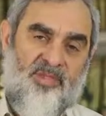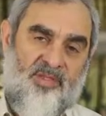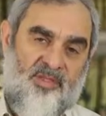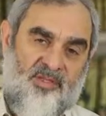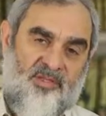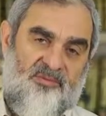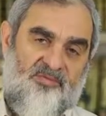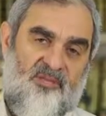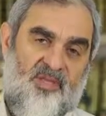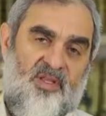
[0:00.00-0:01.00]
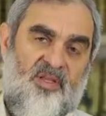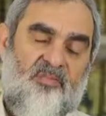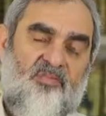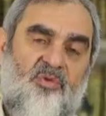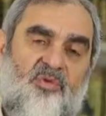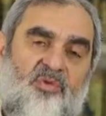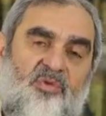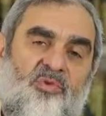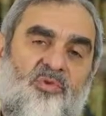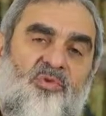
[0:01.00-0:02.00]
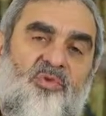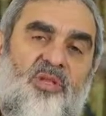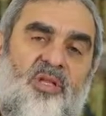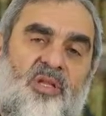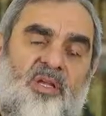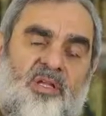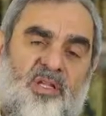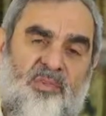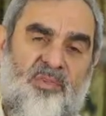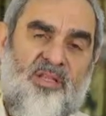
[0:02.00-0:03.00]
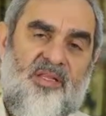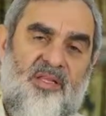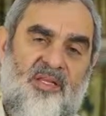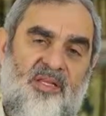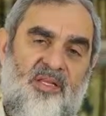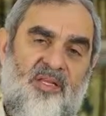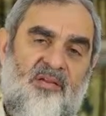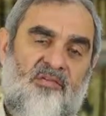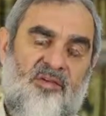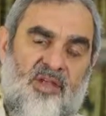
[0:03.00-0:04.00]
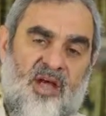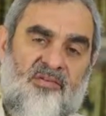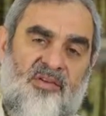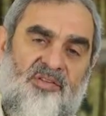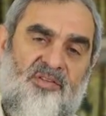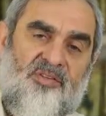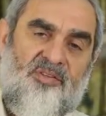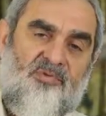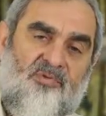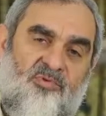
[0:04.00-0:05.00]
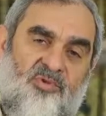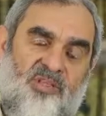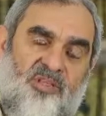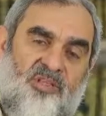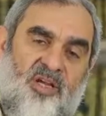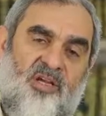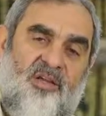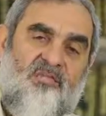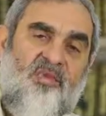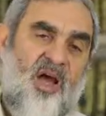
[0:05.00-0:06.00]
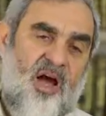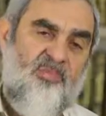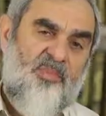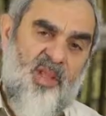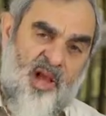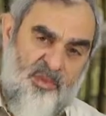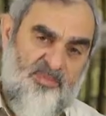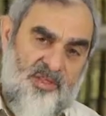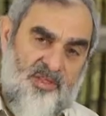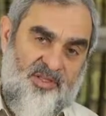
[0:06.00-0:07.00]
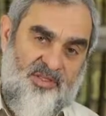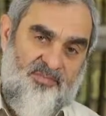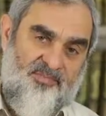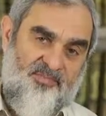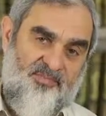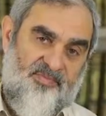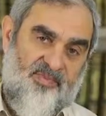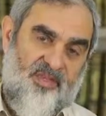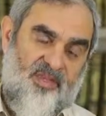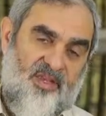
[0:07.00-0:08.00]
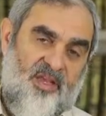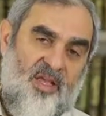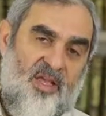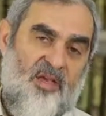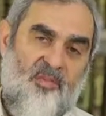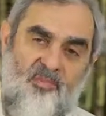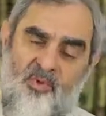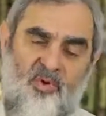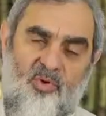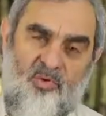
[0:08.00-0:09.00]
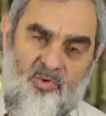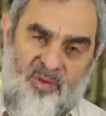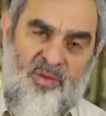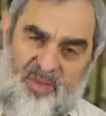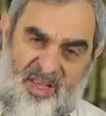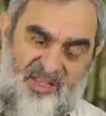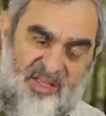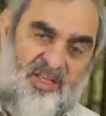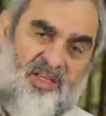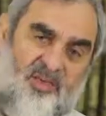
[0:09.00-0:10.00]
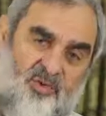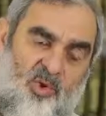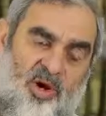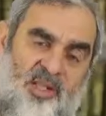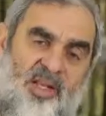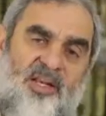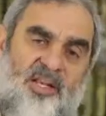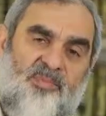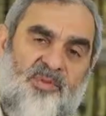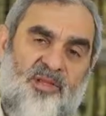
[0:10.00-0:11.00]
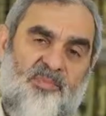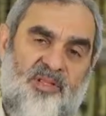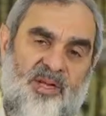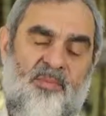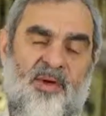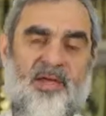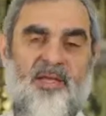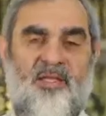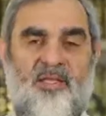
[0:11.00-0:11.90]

ederiz. Bütün nimetlerini ve daha fazlasını kuşatacak bir hamdle hamd ederiz. Bu ve benzeri dualar yapılabilir ama